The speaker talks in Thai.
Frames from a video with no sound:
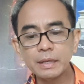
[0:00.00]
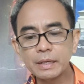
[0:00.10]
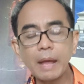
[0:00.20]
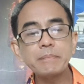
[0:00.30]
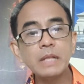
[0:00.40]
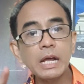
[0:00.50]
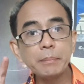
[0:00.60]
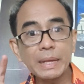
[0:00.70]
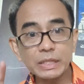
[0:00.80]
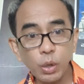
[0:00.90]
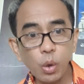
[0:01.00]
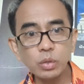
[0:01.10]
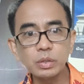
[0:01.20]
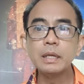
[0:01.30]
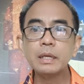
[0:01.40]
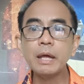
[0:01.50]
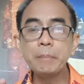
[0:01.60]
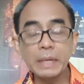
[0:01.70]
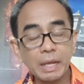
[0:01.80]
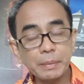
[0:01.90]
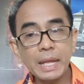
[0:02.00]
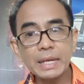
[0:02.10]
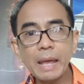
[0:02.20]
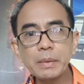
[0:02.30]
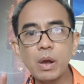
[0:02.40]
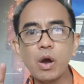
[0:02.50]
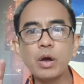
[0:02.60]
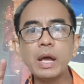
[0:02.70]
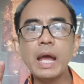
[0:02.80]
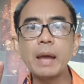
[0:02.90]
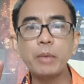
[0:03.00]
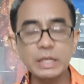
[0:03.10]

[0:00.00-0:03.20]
นะครับเดินไม่ตรงเดินผิดกับไดอะแกรมของอ